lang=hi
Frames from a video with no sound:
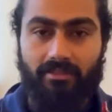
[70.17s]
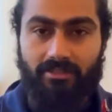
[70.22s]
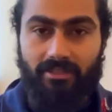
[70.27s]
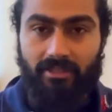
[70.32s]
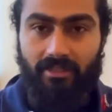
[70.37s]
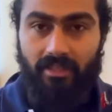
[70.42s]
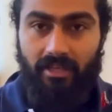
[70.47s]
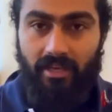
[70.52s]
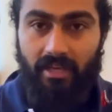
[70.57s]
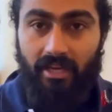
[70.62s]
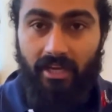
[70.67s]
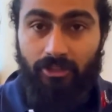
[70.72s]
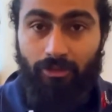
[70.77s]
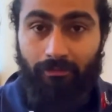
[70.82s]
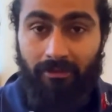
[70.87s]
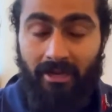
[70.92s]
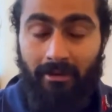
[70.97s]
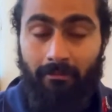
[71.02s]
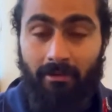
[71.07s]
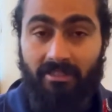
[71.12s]
जिंदगी का जो
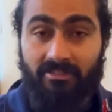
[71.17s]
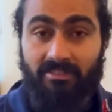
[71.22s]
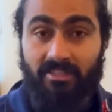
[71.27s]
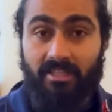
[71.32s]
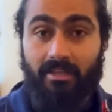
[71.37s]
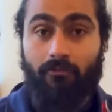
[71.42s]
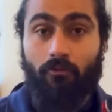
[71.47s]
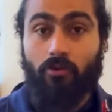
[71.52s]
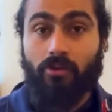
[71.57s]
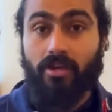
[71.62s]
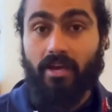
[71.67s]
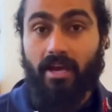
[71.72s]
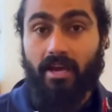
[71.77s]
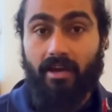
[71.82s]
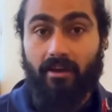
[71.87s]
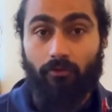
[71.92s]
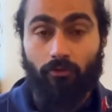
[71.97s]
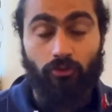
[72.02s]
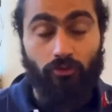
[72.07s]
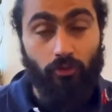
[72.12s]
मेरा मकसद है वो क्या
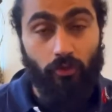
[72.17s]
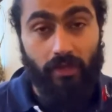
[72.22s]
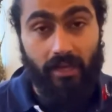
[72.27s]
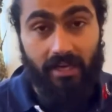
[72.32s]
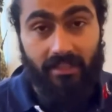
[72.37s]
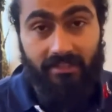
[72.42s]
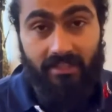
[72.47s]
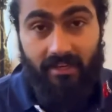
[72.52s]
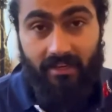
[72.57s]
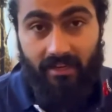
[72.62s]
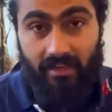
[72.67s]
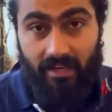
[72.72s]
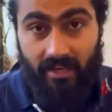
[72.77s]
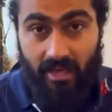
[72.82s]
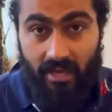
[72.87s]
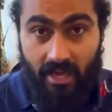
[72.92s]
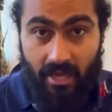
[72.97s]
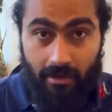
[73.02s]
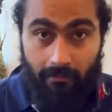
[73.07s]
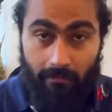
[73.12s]
है उसको याद रखना
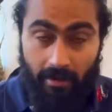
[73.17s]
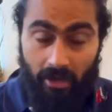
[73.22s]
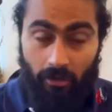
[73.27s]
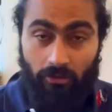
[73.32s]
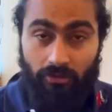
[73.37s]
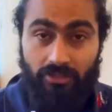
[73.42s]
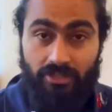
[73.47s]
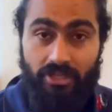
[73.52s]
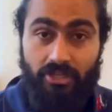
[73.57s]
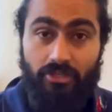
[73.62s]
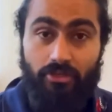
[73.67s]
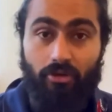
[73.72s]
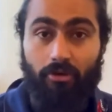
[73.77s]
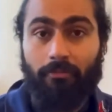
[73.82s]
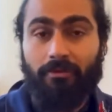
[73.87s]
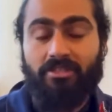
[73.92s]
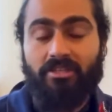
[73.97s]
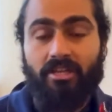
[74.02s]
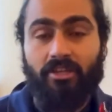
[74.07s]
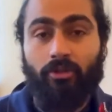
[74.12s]
है मैं उन चीज को
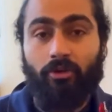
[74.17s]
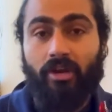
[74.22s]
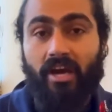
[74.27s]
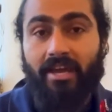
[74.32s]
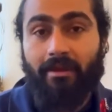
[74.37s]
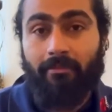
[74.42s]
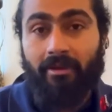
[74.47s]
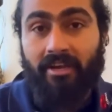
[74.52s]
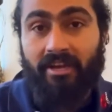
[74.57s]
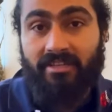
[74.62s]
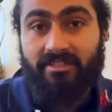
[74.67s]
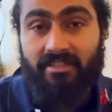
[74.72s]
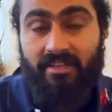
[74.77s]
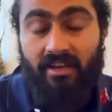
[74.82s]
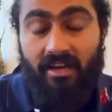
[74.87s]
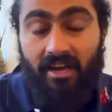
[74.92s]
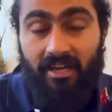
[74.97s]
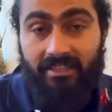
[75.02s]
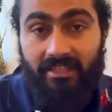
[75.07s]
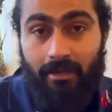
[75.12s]
पिछले दो ढाई महीने से
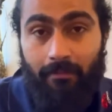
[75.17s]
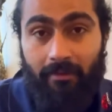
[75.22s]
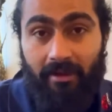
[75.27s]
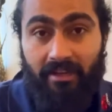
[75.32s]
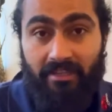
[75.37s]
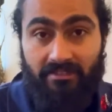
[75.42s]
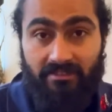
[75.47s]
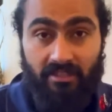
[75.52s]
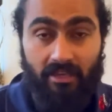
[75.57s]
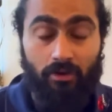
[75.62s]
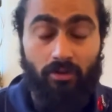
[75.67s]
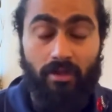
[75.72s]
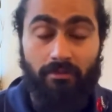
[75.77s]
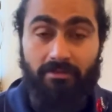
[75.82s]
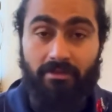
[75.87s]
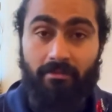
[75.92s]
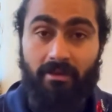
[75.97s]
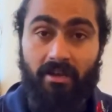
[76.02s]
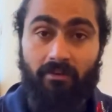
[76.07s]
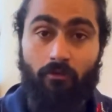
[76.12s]
लगातार प्रैक्टिस कर रहा हूँ जब
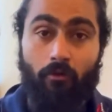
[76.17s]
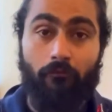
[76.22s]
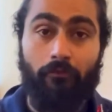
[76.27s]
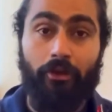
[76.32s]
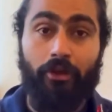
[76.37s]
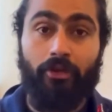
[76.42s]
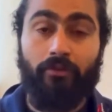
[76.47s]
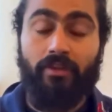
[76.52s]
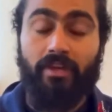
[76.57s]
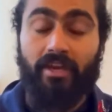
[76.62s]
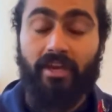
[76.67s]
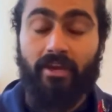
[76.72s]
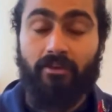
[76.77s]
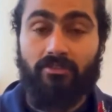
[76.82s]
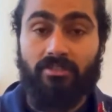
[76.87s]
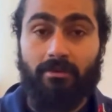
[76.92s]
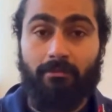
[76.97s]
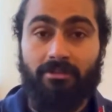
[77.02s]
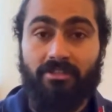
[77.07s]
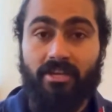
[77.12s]
से मैंने वो वीडियो देखी है
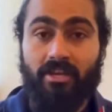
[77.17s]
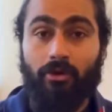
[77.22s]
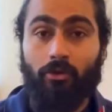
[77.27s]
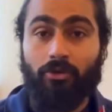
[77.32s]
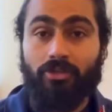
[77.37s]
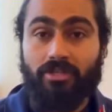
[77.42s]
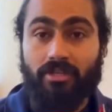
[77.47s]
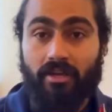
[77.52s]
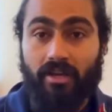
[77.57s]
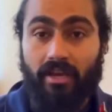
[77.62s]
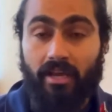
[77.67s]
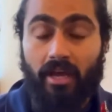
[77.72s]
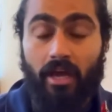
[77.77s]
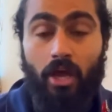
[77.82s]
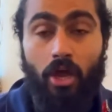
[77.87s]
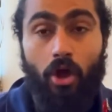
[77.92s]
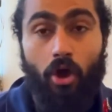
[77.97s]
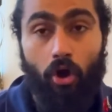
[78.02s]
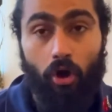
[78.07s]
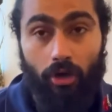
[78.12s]
समझने की कोशिश करी
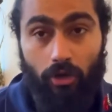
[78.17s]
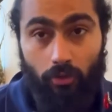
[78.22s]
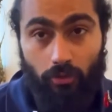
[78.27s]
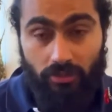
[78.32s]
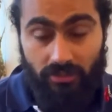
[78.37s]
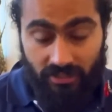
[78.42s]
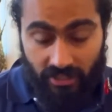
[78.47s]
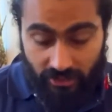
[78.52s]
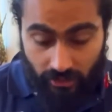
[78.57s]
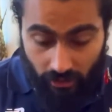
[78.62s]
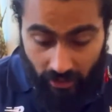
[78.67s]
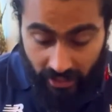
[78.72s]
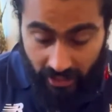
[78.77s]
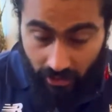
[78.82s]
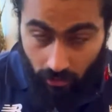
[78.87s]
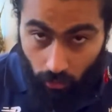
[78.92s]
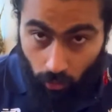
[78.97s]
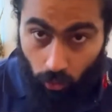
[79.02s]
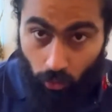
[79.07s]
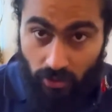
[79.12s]
है और उससे जो
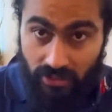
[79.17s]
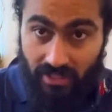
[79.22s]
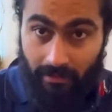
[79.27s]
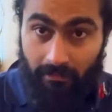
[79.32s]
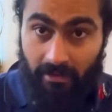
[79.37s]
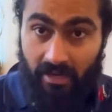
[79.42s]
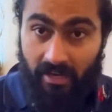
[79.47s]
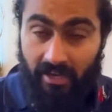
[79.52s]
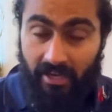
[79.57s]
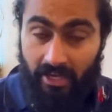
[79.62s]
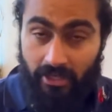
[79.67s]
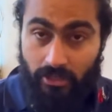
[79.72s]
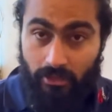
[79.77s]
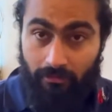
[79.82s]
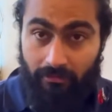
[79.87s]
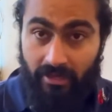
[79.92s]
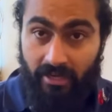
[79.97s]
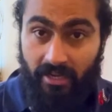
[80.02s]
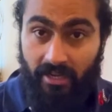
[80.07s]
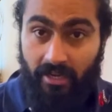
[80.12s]
एक ऊर्जा मिल रही है जो
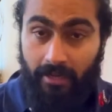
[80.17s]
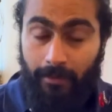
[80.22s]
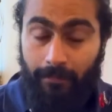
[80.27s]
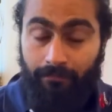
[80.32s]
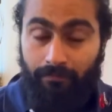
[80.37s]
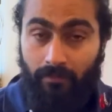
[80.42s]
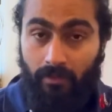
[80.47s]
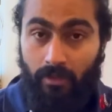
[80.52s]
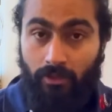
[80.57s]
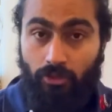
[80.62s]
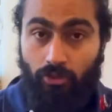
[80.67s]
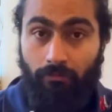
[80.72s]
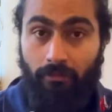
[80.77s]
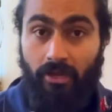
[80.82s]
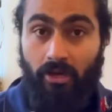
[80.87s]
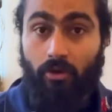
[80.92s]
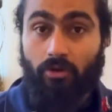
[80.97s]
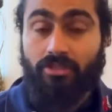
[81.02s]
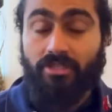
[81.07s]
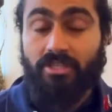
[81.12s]
मेरे जो
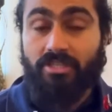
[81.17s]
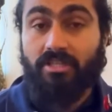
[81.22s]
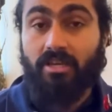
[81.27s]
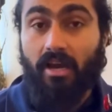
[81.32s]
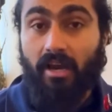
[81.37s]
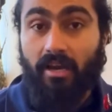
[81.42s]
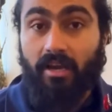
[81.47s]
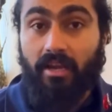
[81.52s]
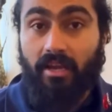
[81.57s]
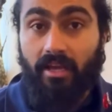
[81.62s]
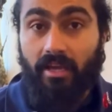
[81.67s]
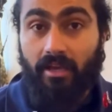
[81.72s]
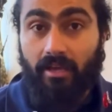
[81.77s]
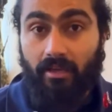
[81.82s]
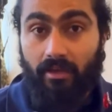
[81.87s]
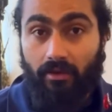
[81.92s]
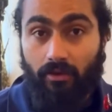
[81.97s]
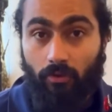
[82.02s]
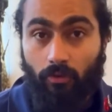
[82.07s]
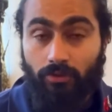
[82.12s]
मेरे को चीज करनी है
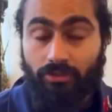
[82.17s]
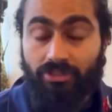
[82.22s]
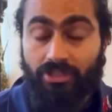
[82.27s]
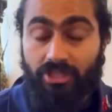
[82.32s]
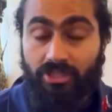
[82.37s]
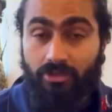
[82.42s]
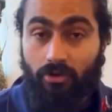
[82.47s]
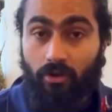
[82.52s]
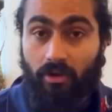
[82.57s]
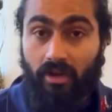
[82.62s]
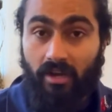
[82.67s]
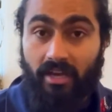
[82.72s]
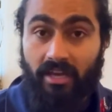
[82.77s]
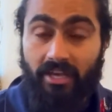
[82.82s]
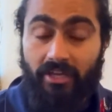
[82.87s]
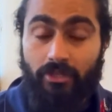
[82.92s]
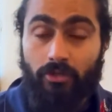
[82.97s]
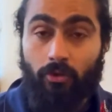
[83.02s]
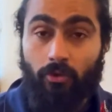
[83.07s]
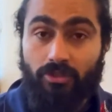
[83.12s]
उन चीज़ों करने
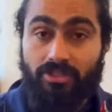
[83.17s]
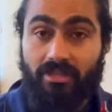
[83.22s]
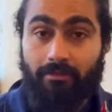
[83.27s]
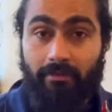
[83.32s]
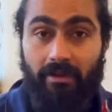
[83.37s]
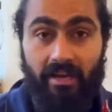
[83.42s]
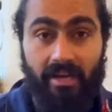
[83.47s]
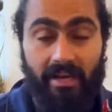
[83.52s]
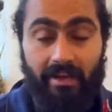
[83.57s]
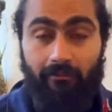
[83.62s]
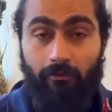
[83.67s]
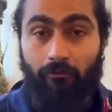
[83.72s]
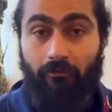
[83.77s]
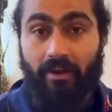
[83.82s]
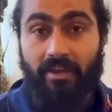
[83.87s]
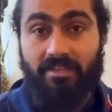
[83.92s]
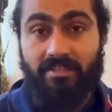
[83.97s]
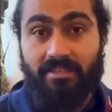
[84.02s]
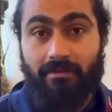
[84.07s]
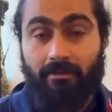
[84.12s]
की जो ऊर्जा मिल रही है वो
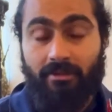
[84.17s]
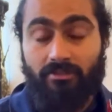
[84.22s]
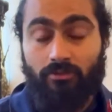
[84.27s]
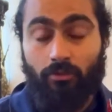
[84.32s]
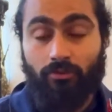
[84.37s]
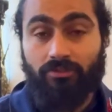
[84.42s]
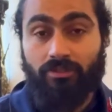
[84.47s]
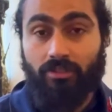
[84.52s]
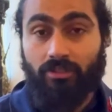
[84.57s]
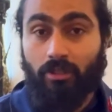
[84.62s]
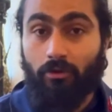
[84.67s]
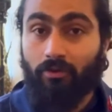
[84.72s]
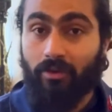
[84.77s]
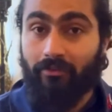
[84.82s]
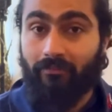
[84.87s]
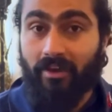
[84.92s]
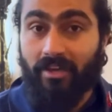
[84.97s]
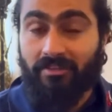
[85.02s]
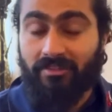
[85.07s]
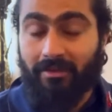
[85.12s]
वहीं से मैं सोच सकता हूँ
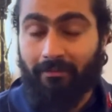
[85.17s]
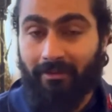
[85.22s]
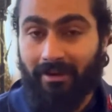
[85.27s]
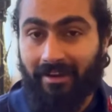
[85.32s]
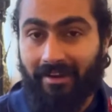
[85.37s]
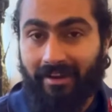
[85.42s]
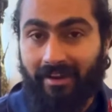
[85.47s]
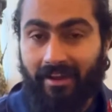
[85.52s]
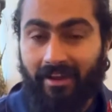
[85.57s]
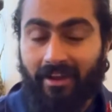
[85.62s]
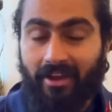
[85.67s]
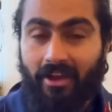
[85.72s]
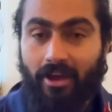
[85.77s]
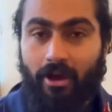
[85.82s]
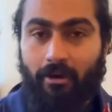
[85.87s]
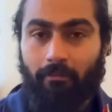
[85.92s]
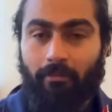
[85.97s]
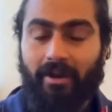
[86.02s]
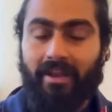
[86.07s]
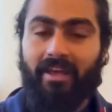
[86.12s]
कि वहीं से मिल रही
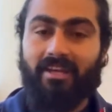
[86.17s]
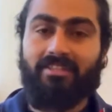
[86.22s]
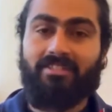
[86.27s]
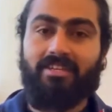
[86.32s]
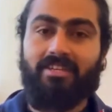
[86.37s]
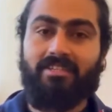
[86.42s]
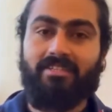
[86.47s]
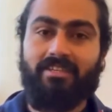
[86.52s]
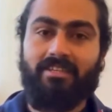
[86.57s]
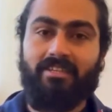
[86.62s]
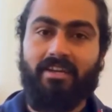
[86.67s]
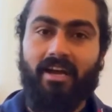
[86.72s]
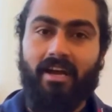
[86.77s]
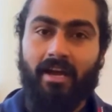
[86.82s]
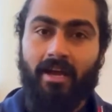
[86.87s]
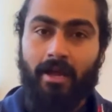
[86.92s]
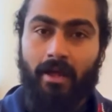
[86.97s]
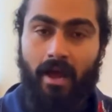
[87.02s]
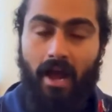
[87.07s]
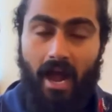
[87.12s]
है बड़ी अच्छी चीज़ है
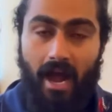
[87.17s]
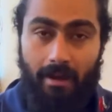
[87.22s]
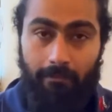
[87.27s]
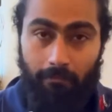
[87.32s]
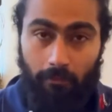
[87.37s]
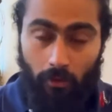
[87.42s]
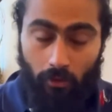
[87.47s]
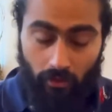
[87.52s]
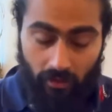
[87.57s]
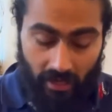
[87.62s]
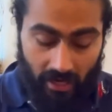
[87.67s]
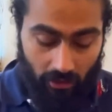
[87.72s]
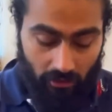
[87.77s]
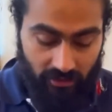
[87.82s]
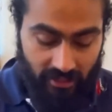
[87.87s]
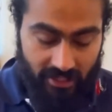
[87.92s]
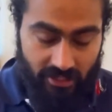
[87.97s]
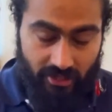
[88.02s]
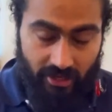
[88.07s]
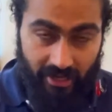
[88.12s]
आपको क्या
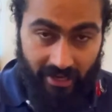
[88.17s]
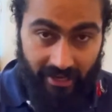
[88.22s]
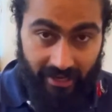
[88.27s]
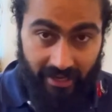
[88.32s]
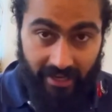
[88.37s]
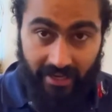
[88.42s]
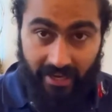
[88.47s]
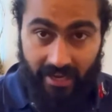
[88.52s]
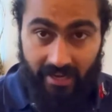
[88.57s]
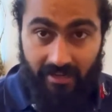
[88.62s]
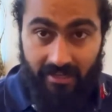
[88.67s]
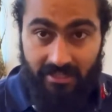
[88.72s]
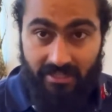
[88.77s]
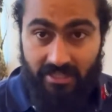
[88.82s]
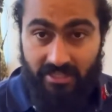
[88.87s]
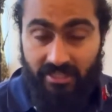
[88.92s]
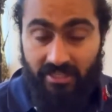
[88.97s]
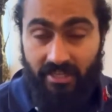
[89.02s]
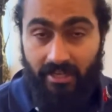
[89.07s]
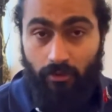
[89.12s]
होता है जो एक
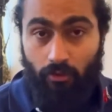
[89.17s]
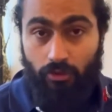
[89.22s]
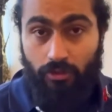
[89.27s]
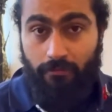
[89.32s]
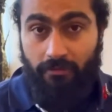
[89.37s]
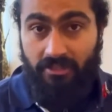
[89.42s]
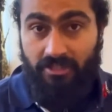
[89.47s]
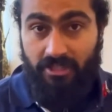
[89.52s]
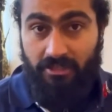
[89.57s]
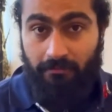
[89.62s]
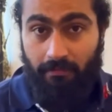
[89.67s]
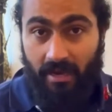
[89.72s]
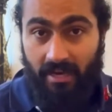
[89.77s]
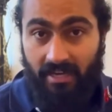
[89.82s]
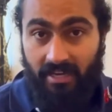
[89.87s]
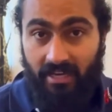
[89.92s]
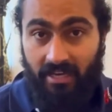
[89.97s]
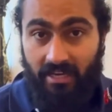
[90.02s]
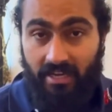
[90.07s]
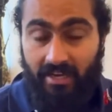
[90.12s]
एनर्जी चाहिए कुछ भी चीज़
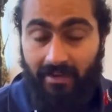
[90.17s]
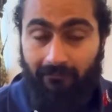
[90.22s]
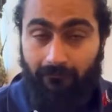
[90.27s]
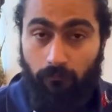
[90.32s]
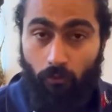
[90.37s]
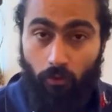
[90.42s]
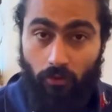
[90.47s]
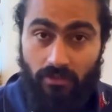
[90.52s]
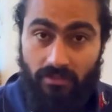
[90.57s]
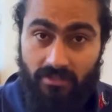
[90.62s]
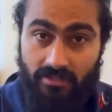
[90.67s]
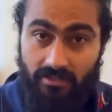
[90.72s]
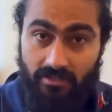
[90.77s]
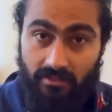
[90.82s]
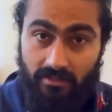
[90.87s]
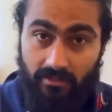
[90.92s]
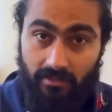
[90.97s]
पाने के लिए एक फोर्स